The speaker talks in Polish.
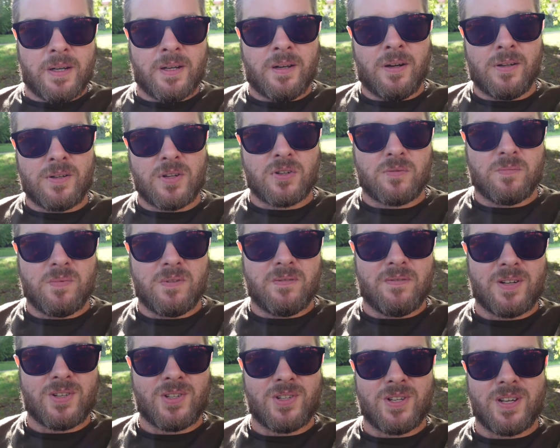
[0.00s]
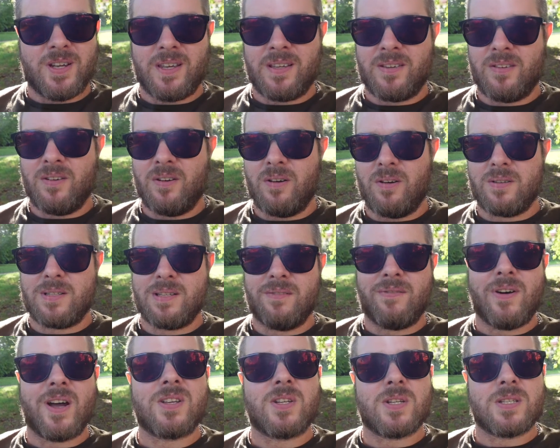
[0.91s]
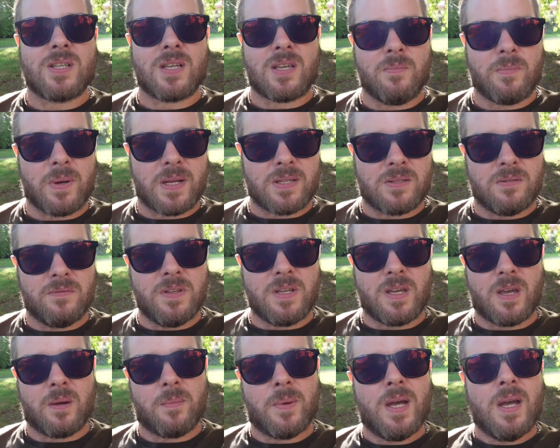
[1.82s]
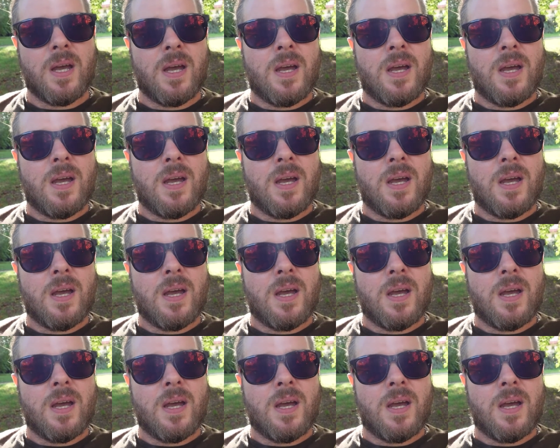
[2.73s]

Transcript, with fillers: chociażby właśnie do zawarcia z takim pracownikiem.